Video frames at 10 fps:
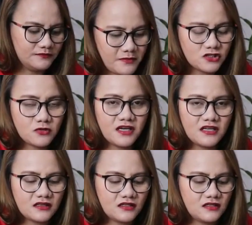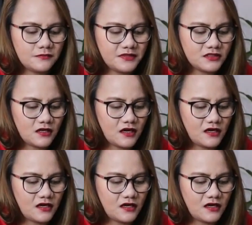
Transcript: Medyo mainit-init pa siya